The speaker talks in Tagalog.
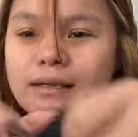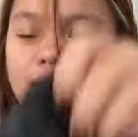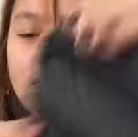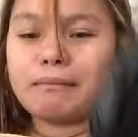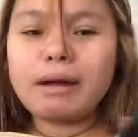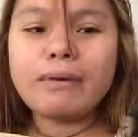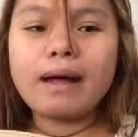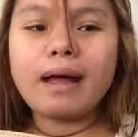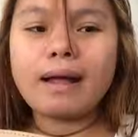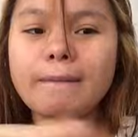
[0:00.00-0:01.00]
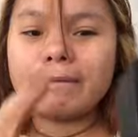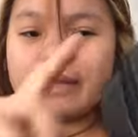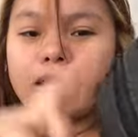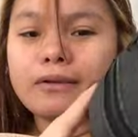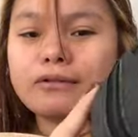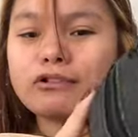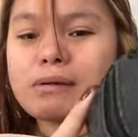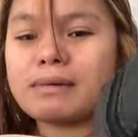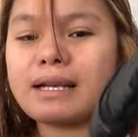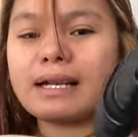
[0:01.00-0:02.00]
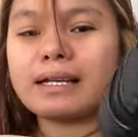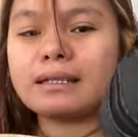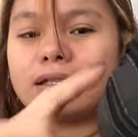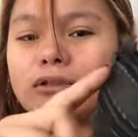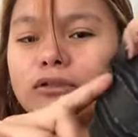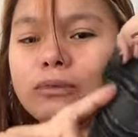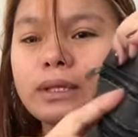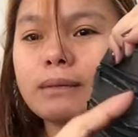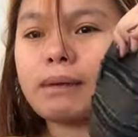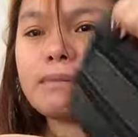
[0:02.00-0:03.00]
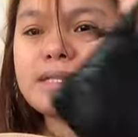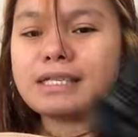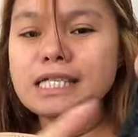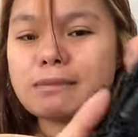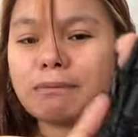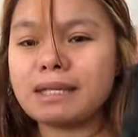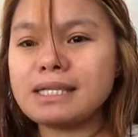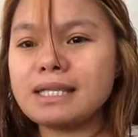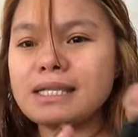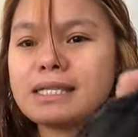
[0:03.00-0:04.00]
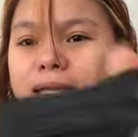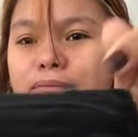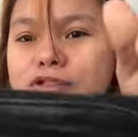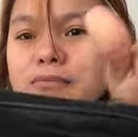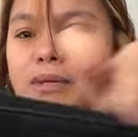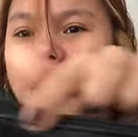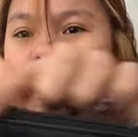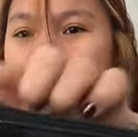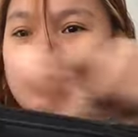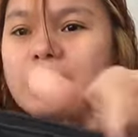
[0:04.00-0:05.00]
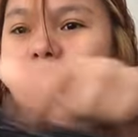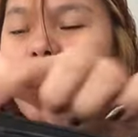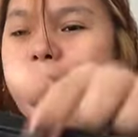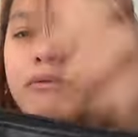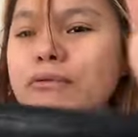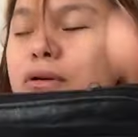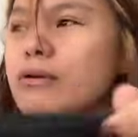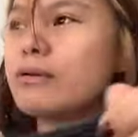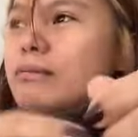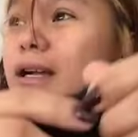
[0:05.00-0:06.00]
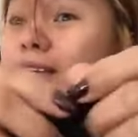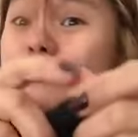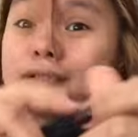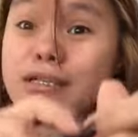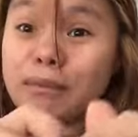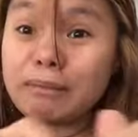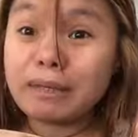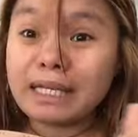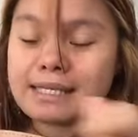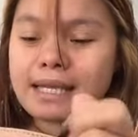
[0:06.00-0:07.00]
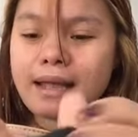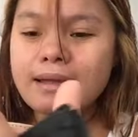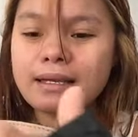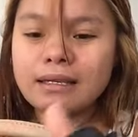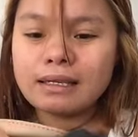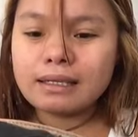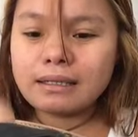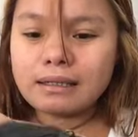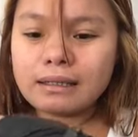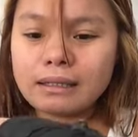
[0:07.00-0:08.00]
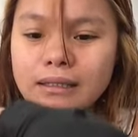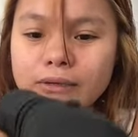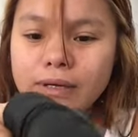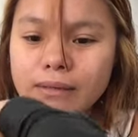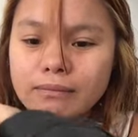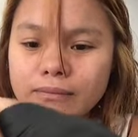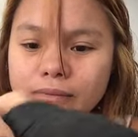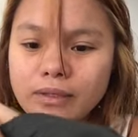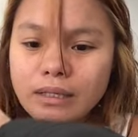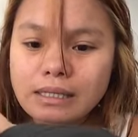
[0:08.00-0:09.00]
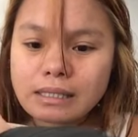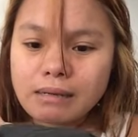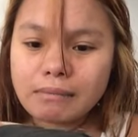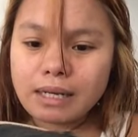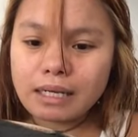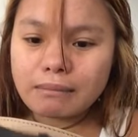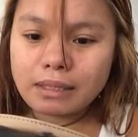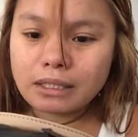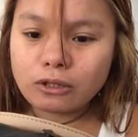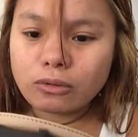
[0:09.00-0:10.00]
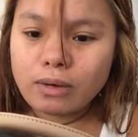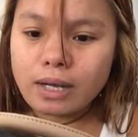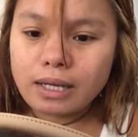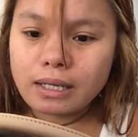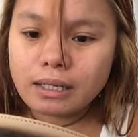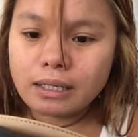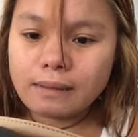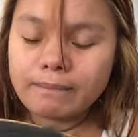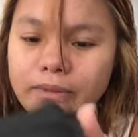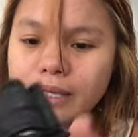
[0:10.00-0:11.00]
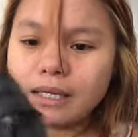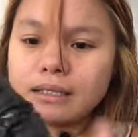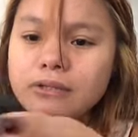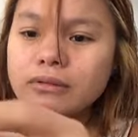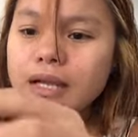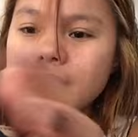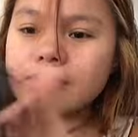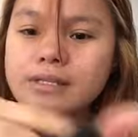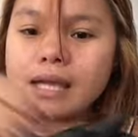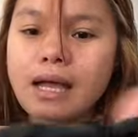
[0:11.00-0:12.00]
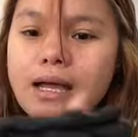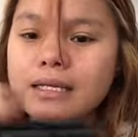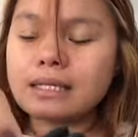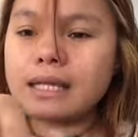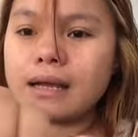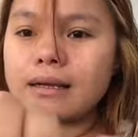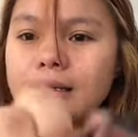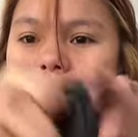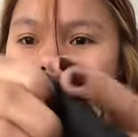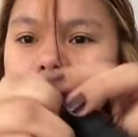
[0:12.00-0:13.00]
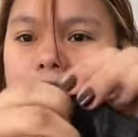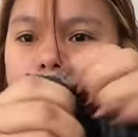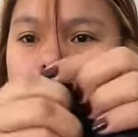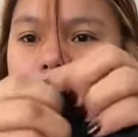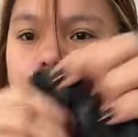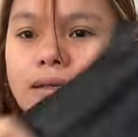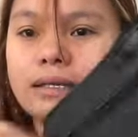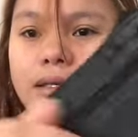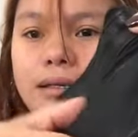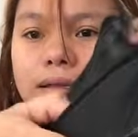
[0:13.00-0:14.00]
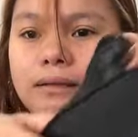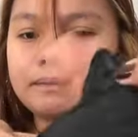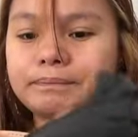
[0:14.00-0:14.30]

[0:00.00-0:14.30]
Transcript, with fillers: Halimbawa, ngayon, kung may malagay ka dito, 25 cents, 50 cents, tapos piso, lima, pulo, ganun, sa Pilipinas ha. Ah. Hindi ko alam, mm, kasi ang mga laman nito ay, ayan, dito tayo sa gitna. Ayan.